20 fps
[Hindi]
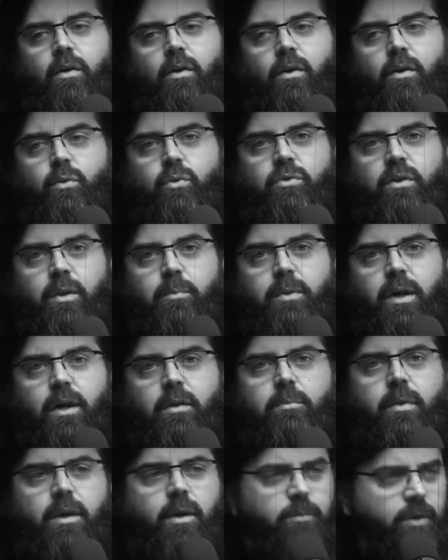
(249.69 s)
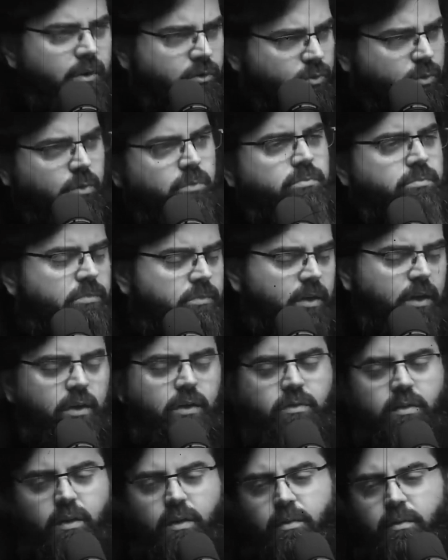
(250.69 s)
और उसके बाद में हमने उसको
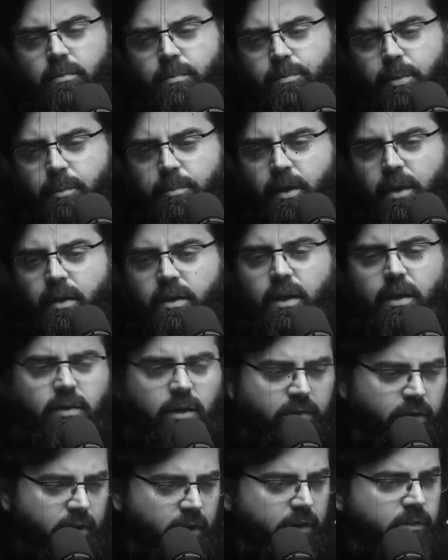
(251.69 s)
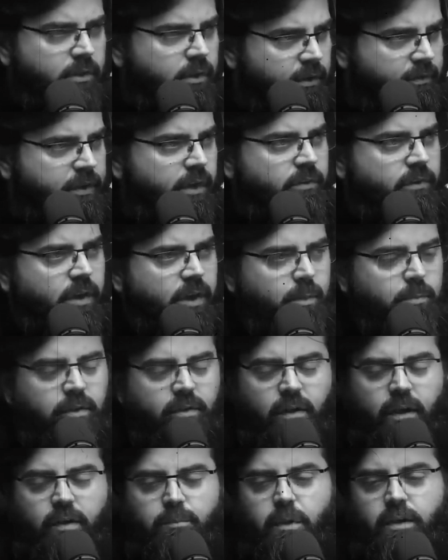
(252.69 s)
जल्दी से प्रिपेयर किया वहाँ से डेथ सर्टिफिकेट वगैरह
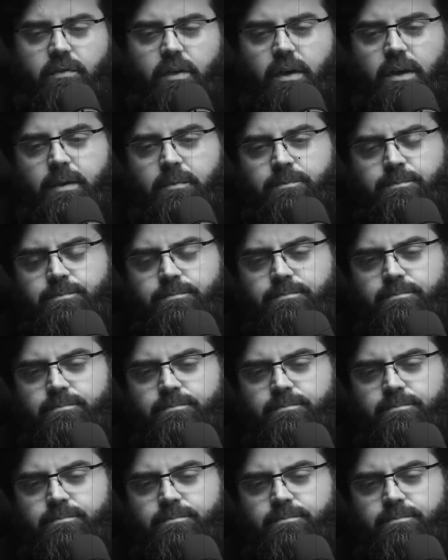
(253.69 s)
बनवाया बनवाया